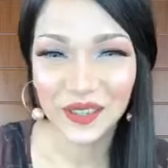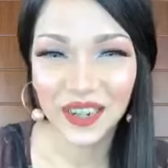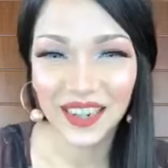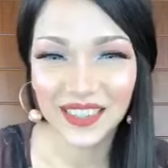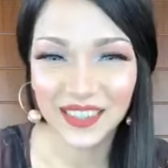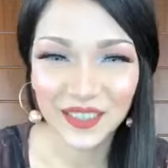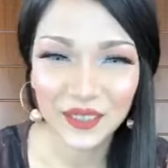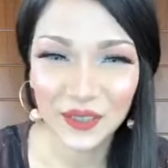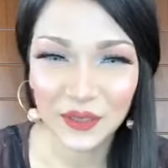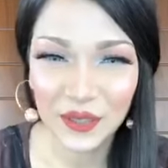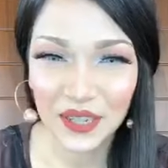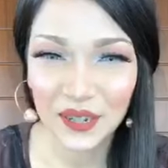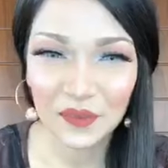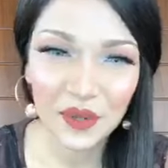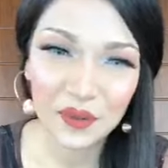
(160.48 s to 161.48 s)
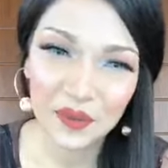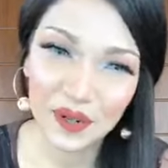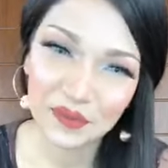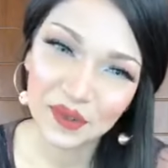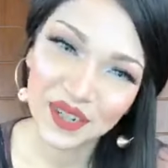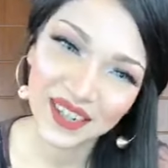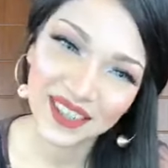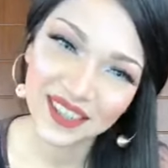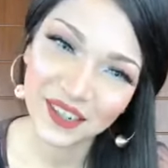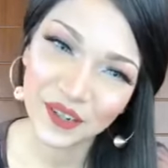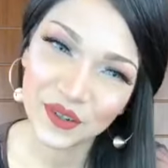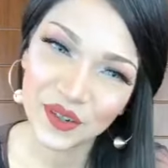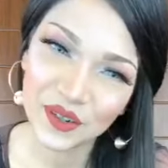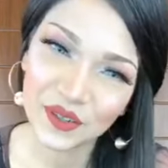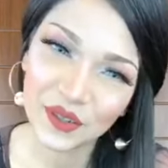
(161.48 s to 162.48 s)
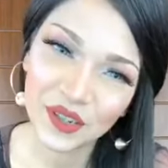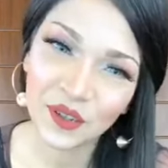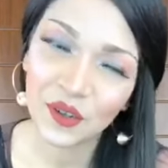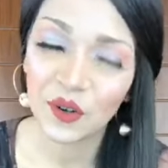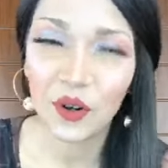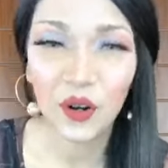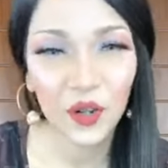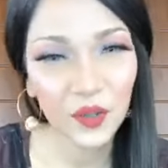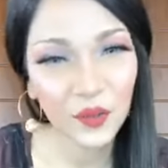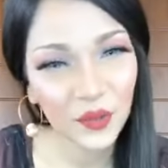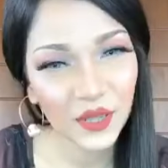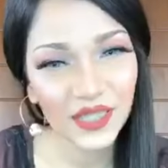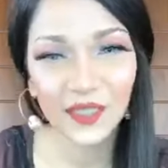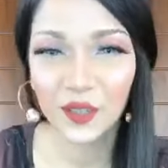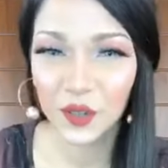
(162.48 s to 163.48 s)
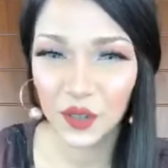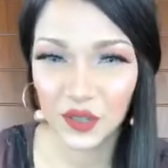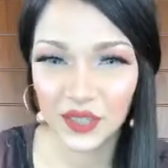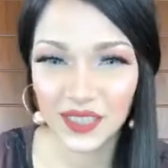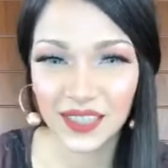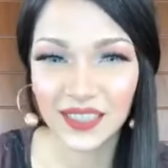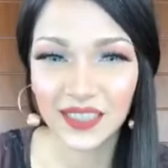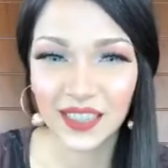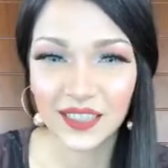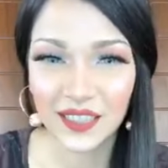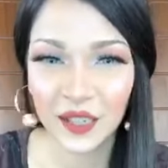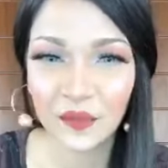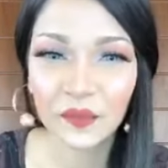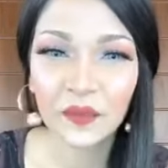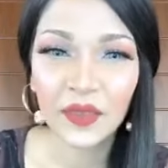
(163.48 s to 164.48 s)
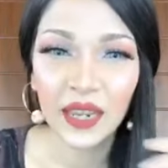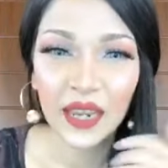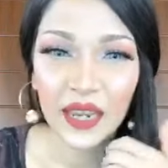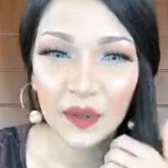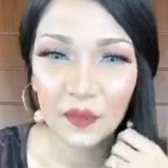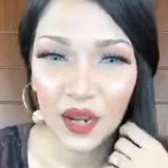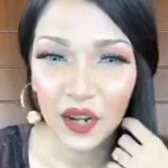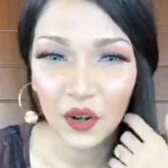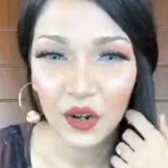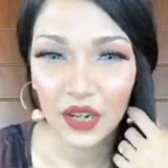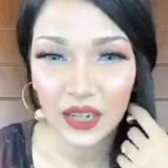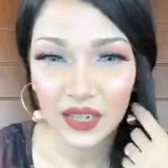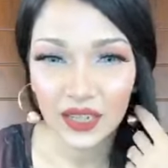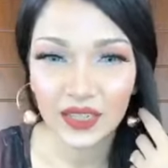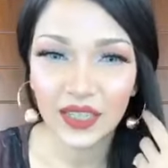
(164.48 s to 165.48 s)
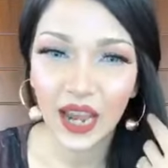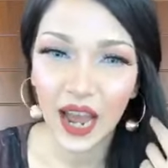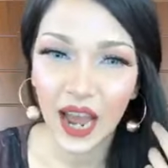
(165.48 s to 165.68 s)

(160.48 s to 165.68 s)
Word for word: ওকে আচ্ছা জ্যোতি ভীম আপু লিখেছে ইউ আর লুকিং অলওয়েজ গর্জিয়াস আচ্ছা হিমালয় লিখেছে